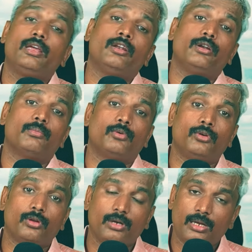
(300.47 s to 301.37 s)
என்னுடைய
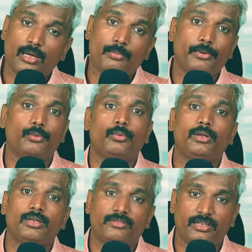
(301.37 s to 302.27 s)
முன்னோர்களெல்லாம் போய்
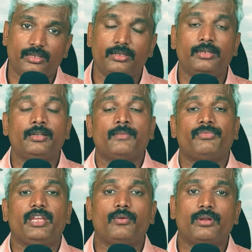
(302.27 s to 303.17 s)
ஊழியம் செய்து
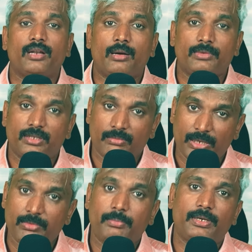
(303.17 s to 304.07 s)
தேவனுடைய நாமத்தை
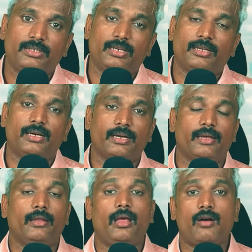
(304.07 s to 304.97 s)
மைமப்படுத்தியிருக்காங்க
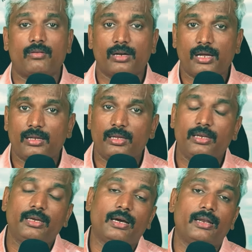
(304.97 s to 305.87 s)
அவர்களால் தான்
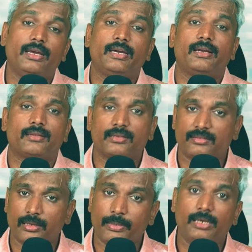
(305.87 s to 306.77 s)
இன்றைக்கி அநேக இடத்துல
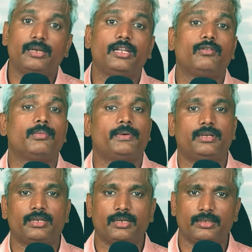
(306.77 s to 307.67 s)
சபைகள்
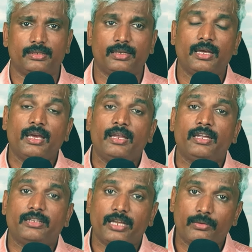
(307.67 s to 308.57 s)
நிறுவப்பட்டிருக்கிறது
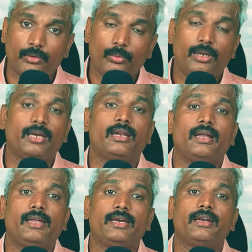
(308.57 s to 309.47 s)
இன்றைக்கி தேவனுடைய ஊழியங்கள்
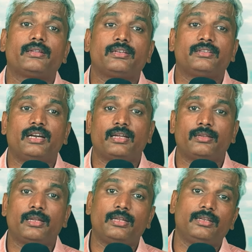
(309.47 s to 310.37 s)
அநேக இடத்துல
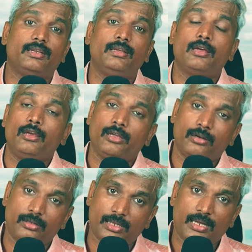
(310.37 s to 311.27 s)
நடக்குதுன்னா அதுக்கு
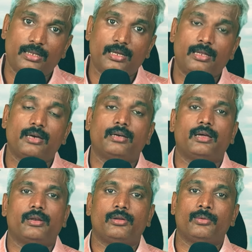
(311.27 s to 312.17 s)
என்னுடைய தாத்தா தான்
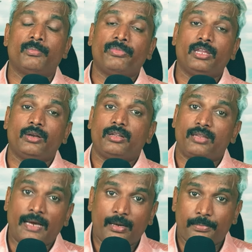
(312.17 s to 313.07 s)
காரணம் என்னுடைய
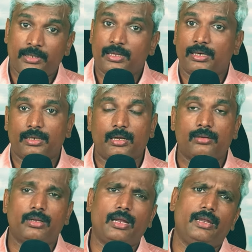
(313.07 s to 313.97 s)
தகப்பன் தான்
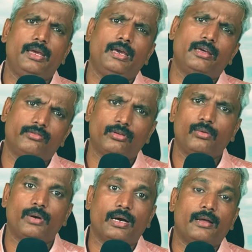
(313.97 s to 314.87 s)
காரணம் அநேகர்
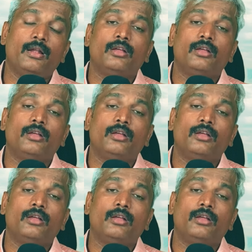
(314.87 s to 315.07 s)
சொல்லுவாங்க